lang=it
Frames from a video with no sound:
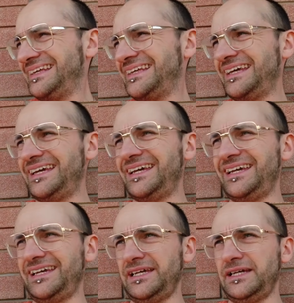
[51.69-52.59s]

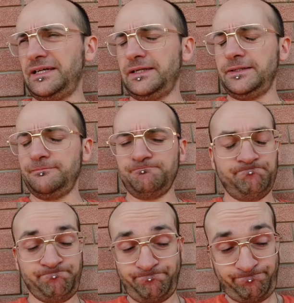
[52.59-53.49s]
che
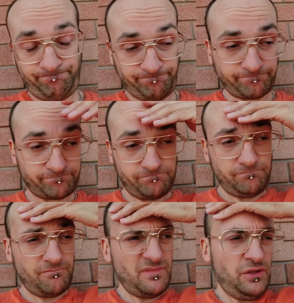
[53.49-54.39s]

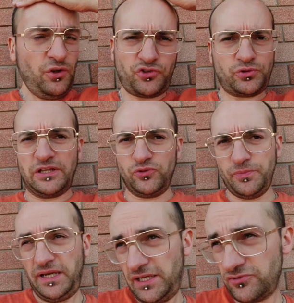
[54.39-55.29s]
non sto tanto
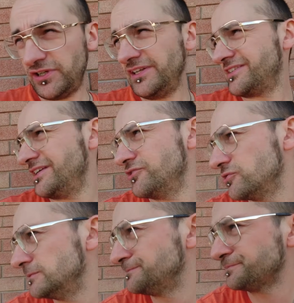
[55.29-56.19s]
bene, cioè nel
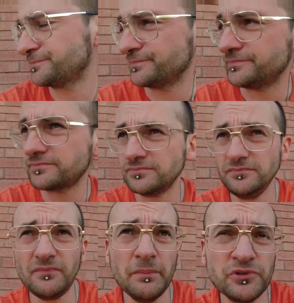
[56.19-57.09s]
senso
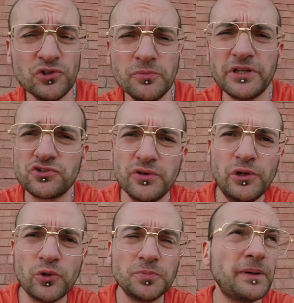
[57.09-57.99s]
mi sono messo nei
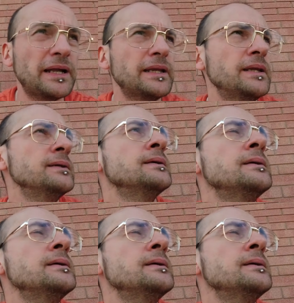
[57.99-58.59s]
loro panni